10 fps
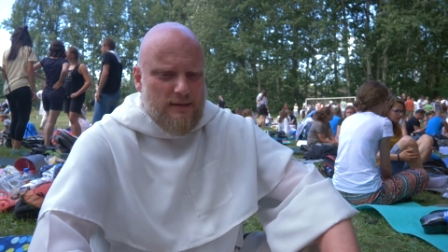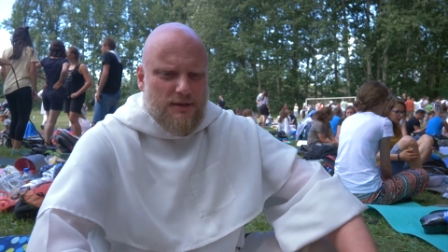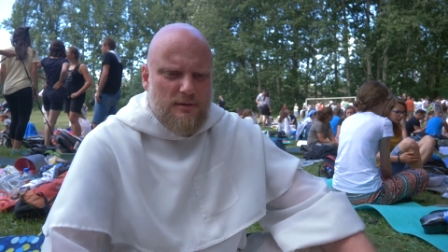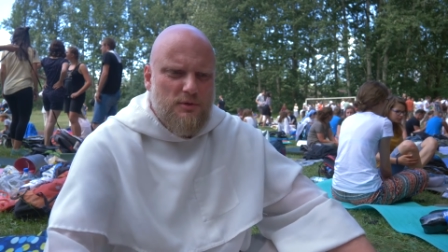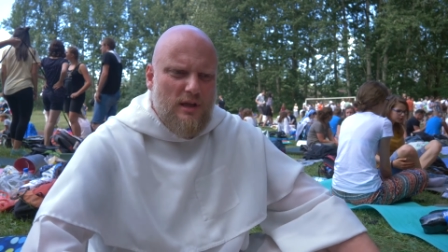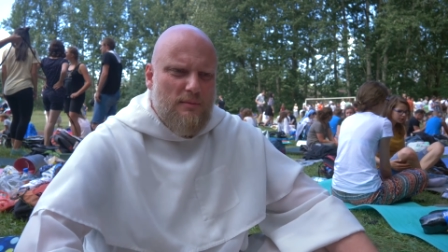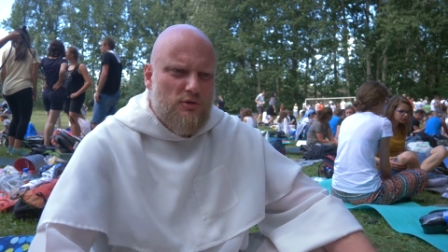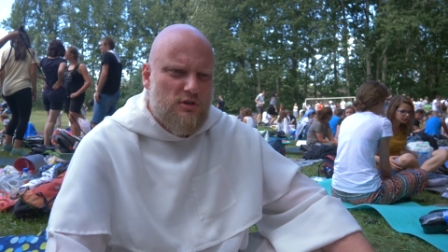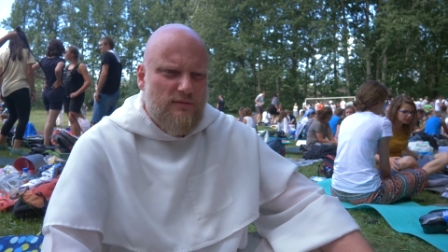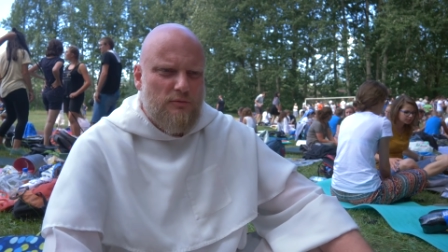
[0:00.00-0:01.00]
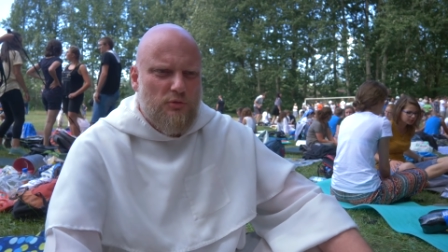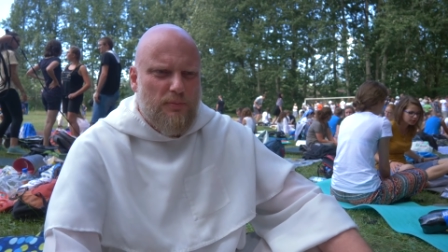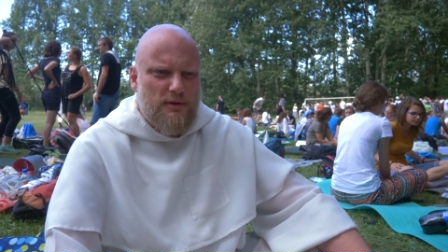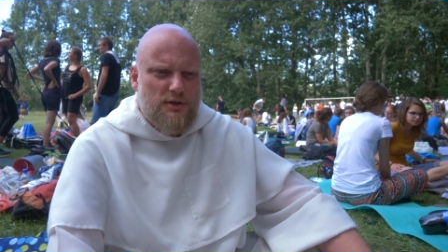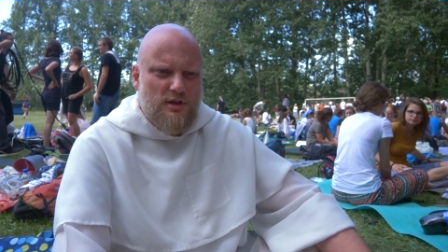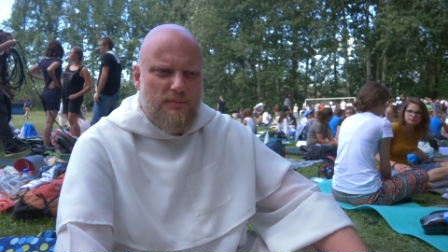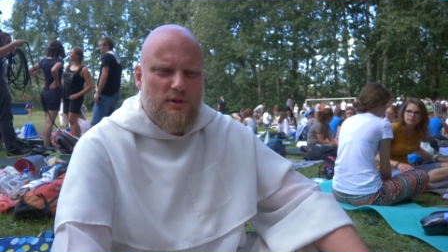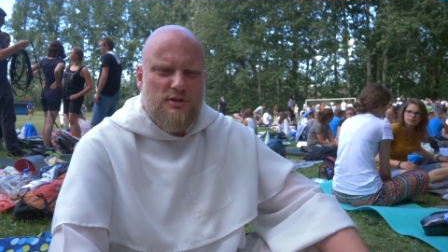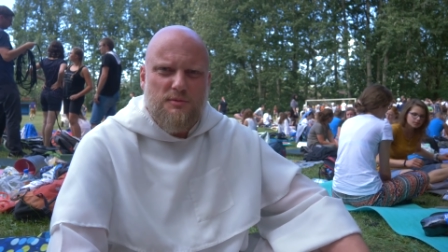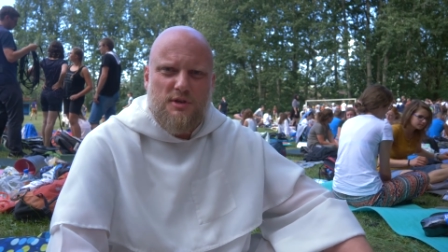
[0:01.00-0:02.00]
Tak sobie myślałem o czym wam tu powiedzieć na
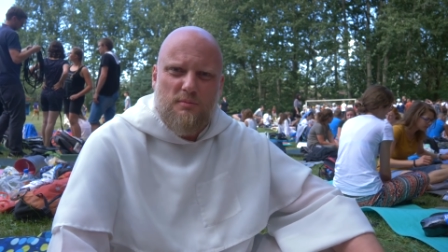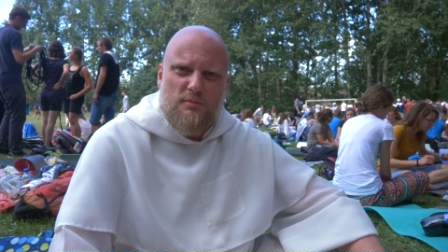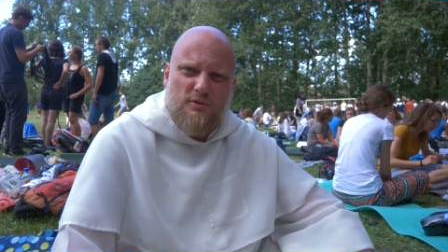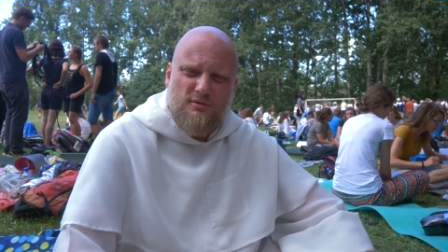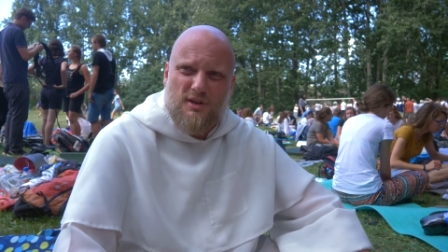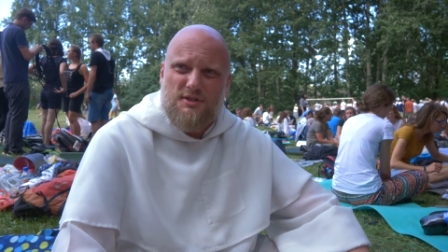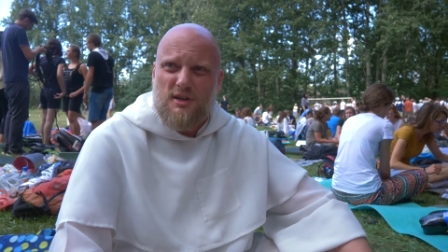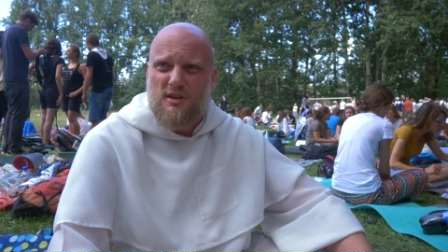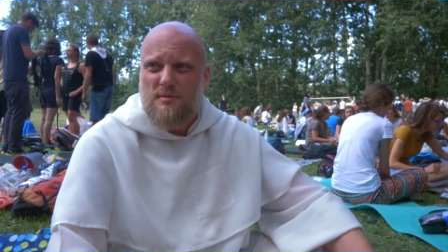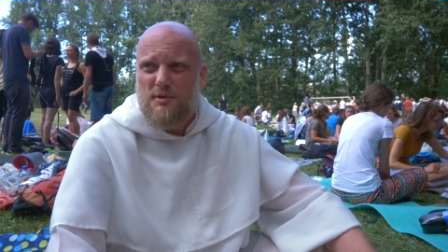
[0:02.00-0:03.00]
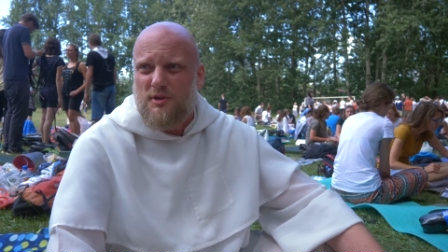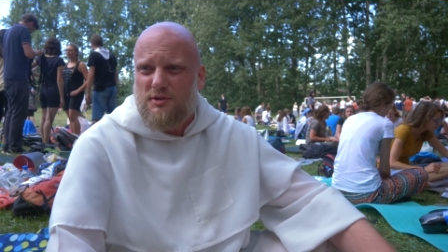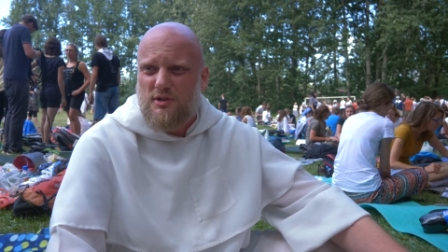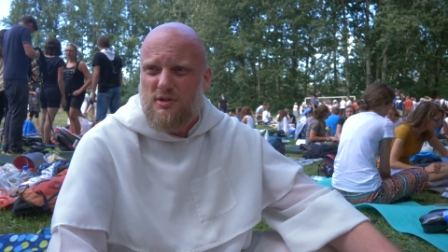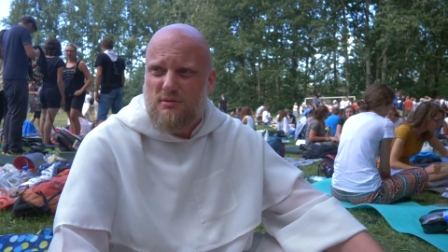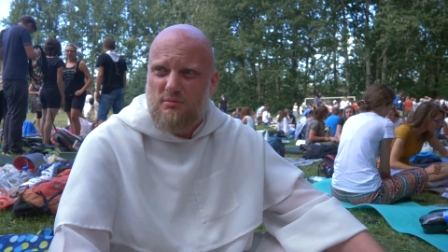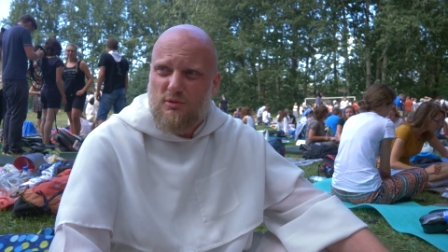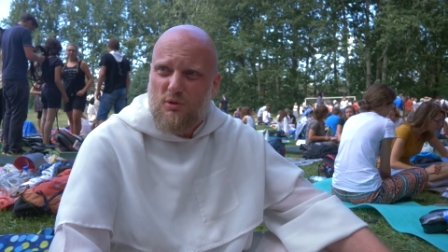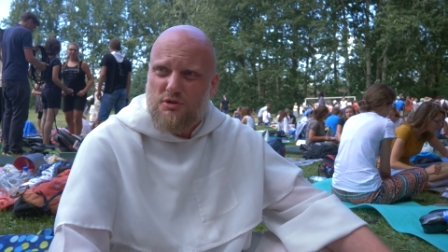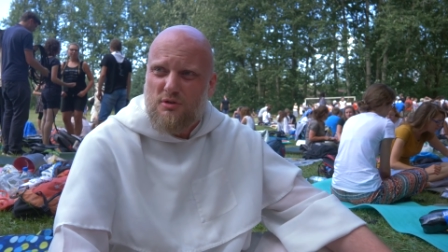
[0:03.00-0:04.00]
pielgrzymce, bo to jest taki niby dosyć
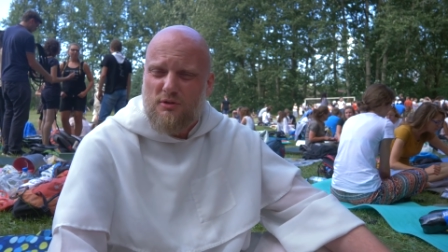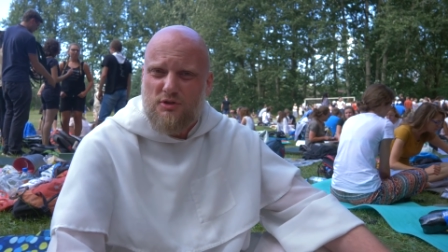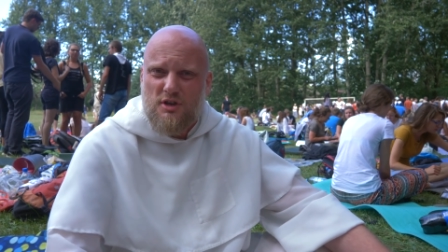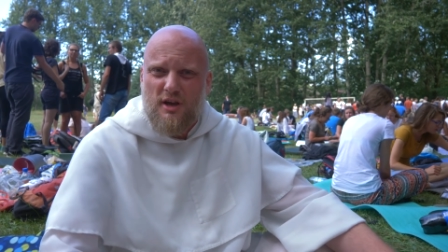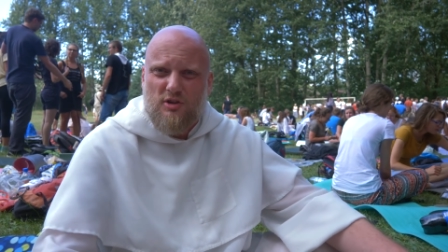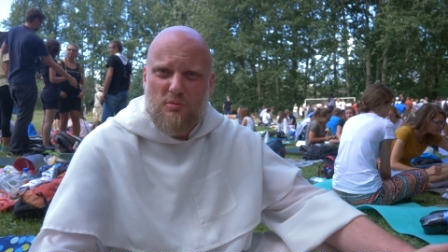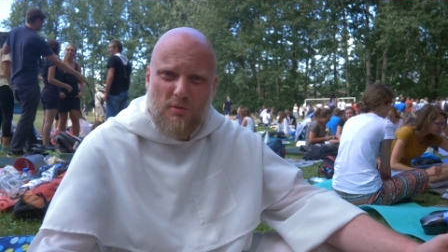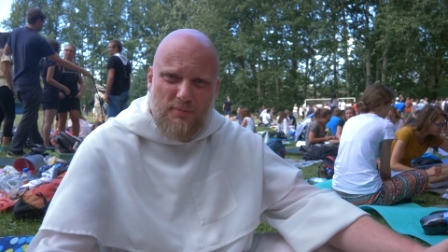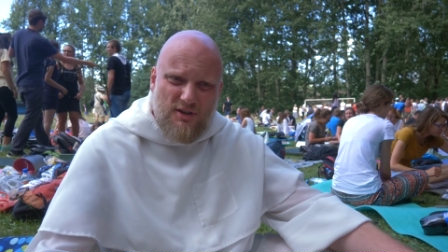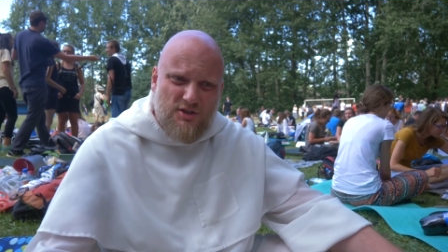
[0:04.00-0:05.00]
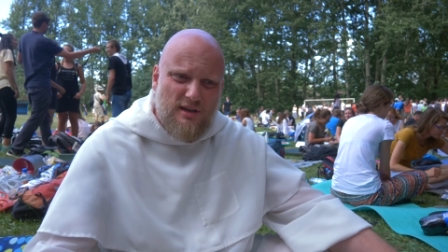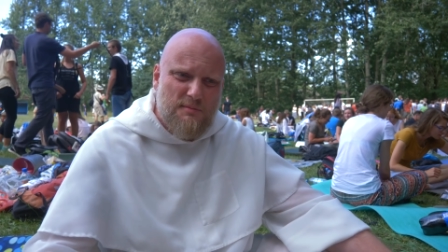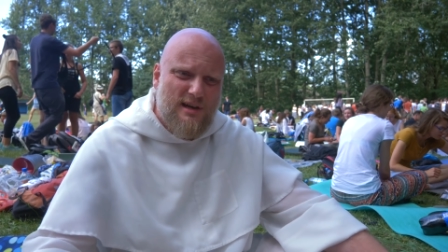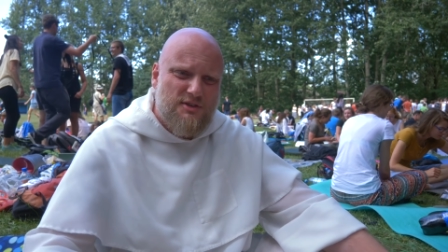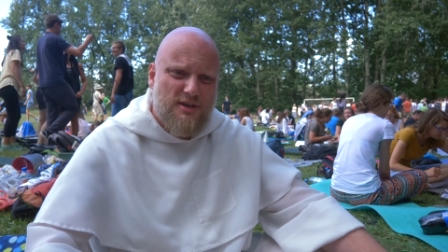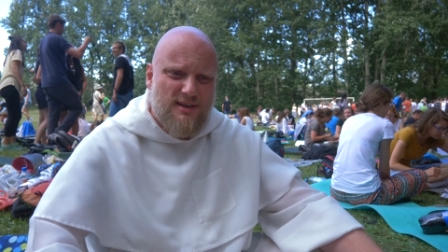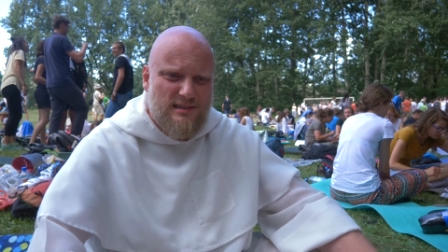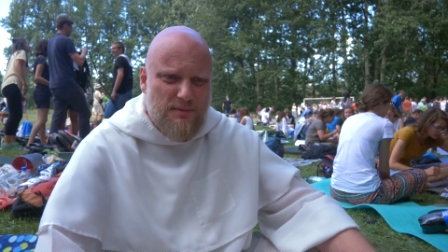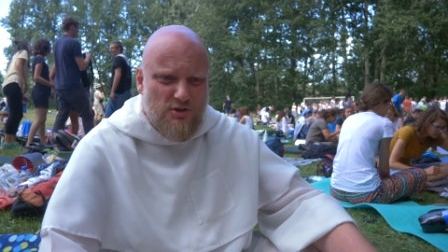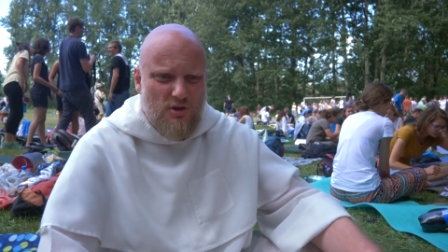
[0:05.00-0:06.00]
luźny odcinek, no bo pielgrzymka, człowiek
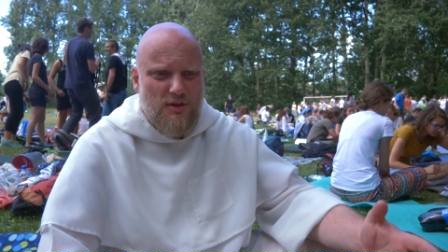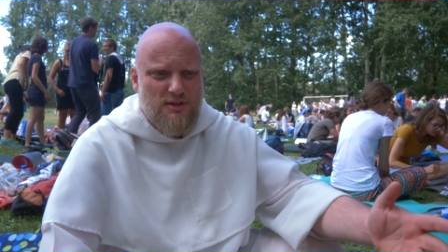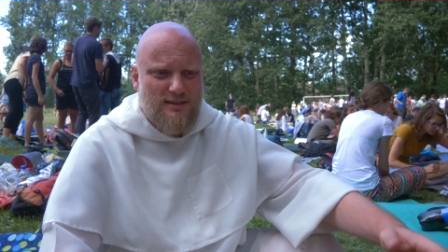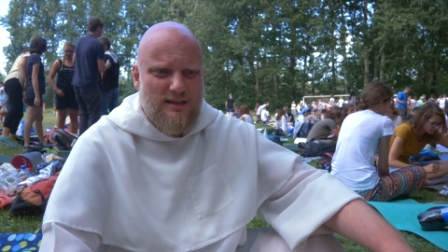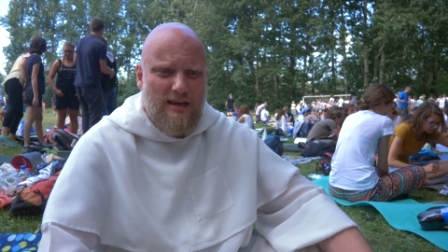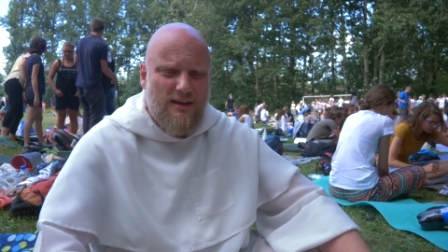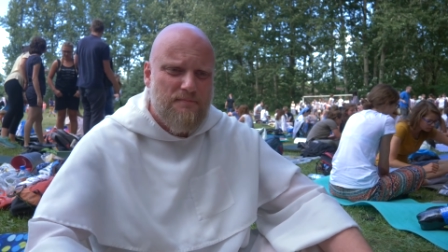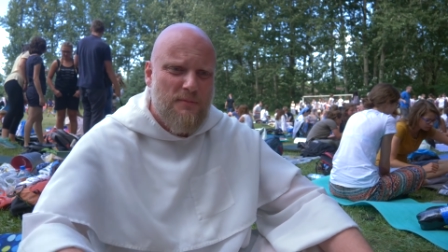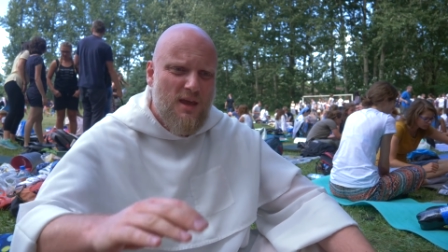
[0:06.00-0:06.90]
jest zmęczony i tak dalej